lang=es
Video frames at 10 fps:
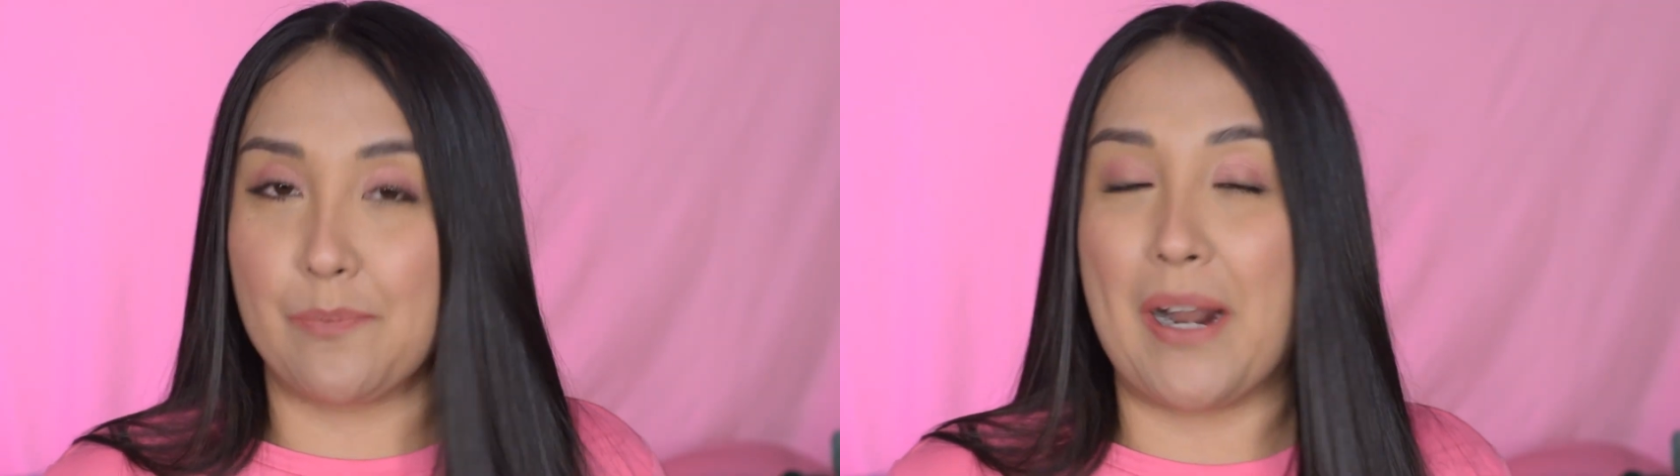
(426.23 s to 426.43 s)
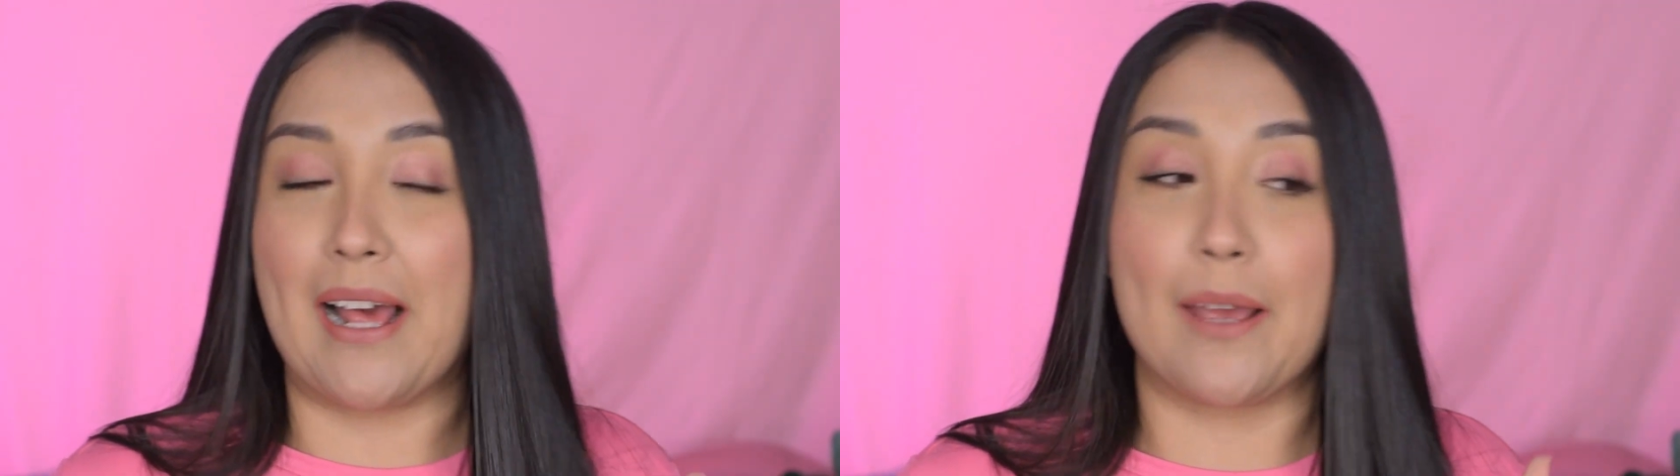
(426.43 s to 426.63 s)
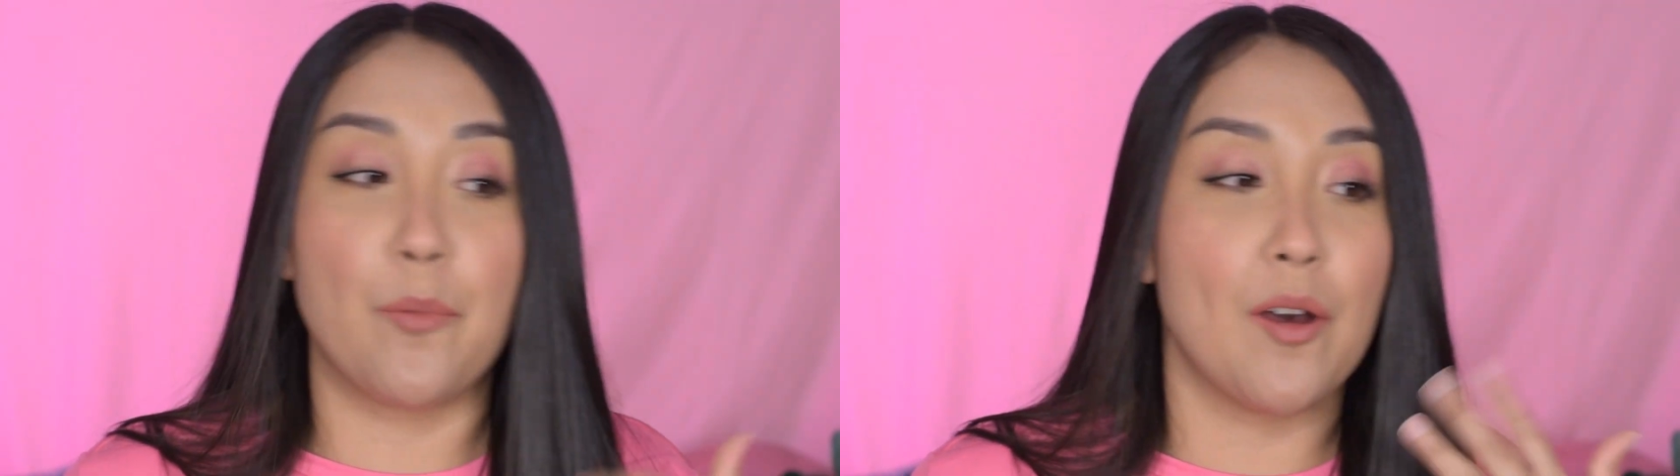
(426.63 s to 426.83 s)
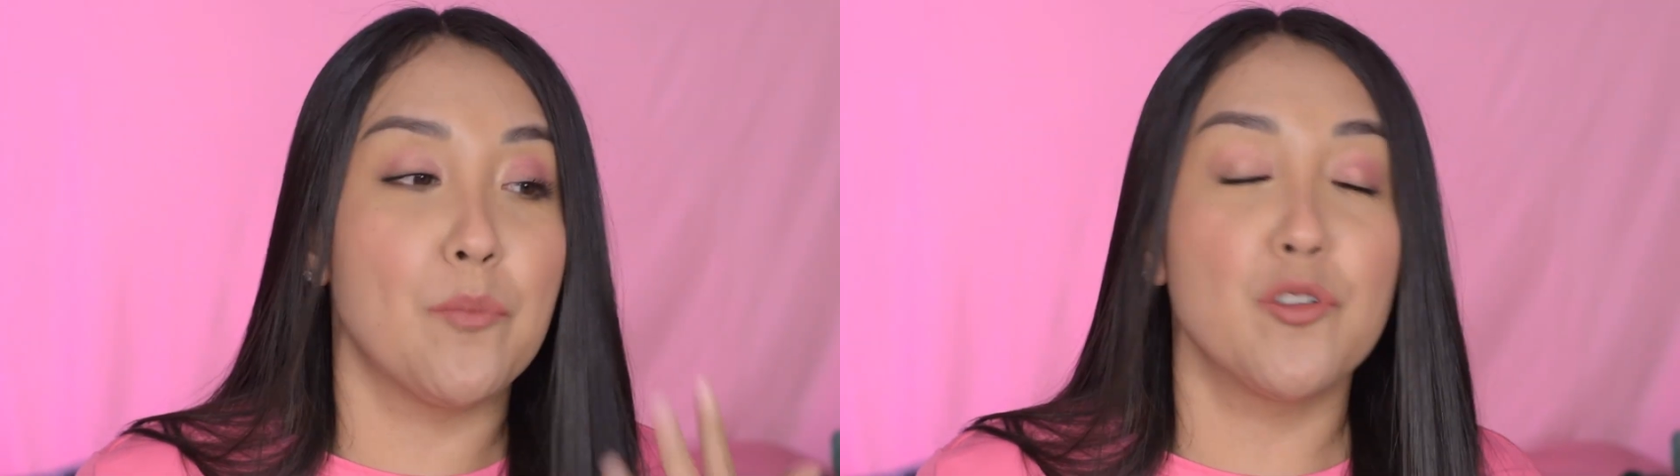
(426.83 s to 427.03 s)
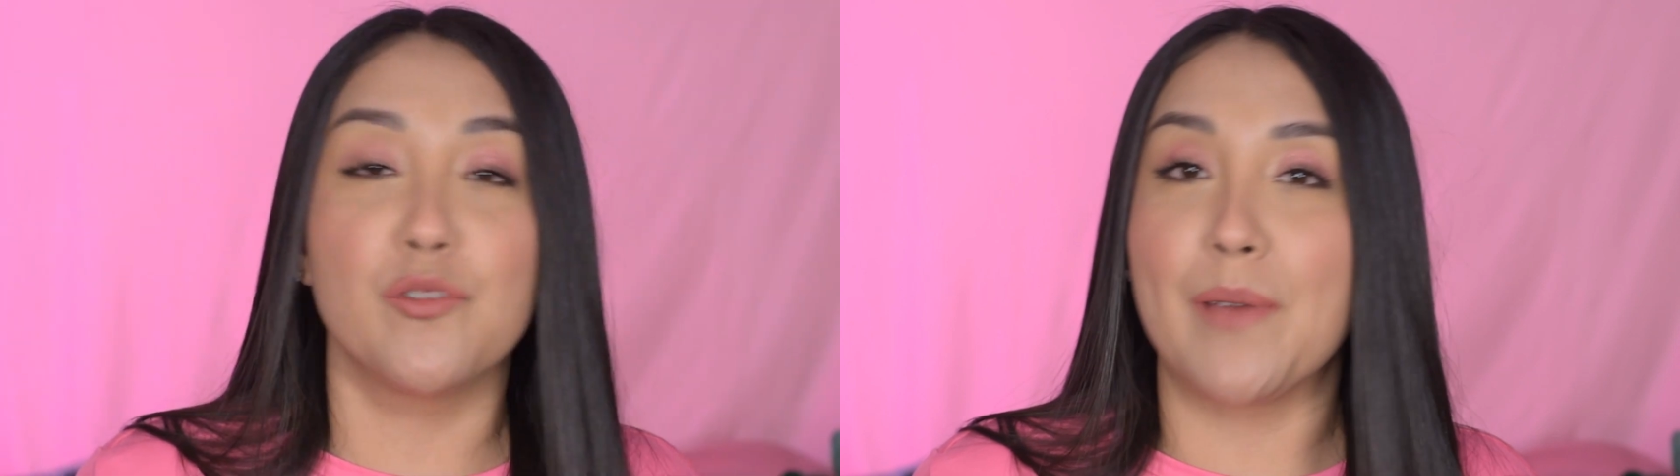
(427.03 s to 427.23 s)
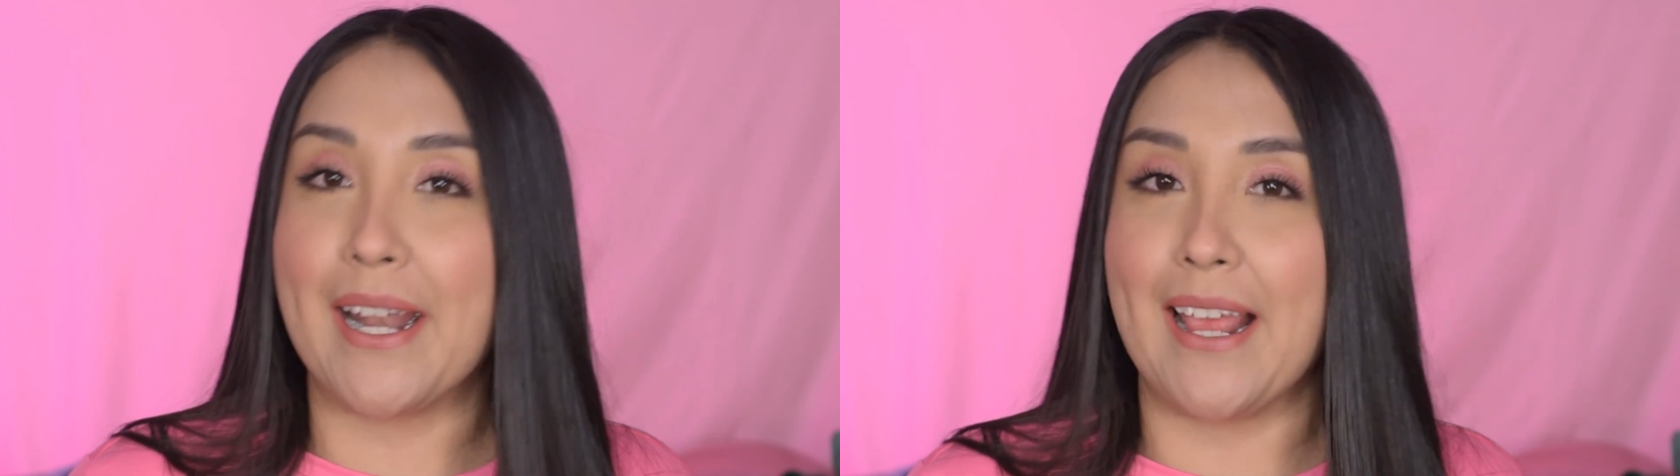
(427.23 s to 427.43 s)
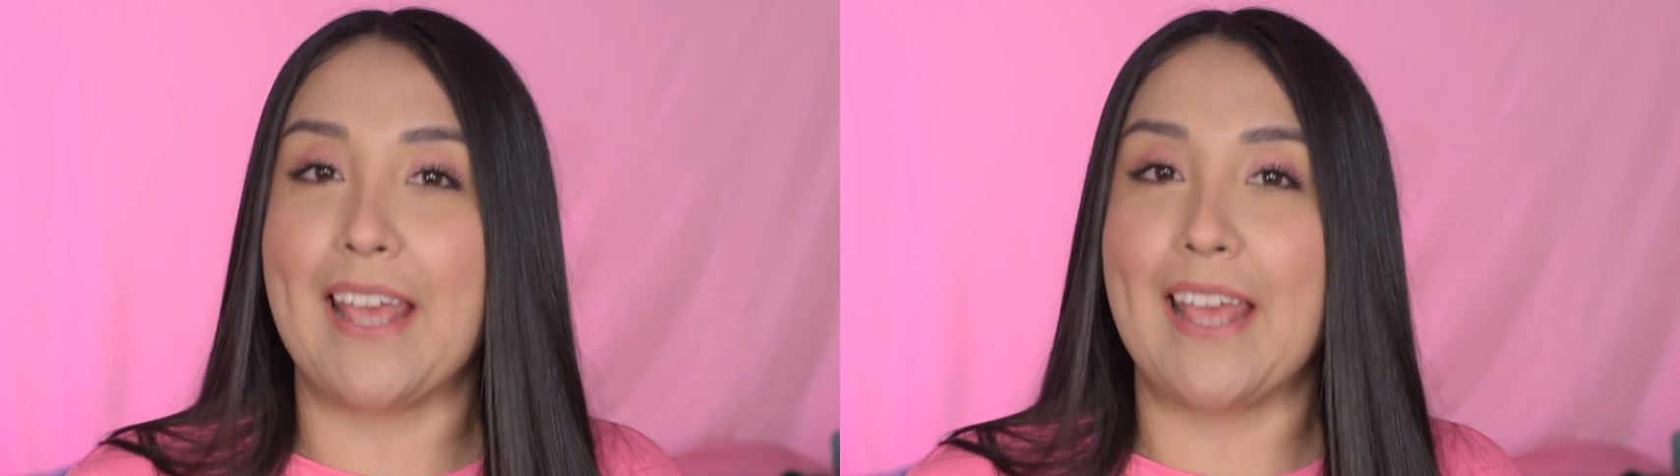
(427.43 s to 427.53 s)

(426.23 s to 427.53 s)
para que podamos ver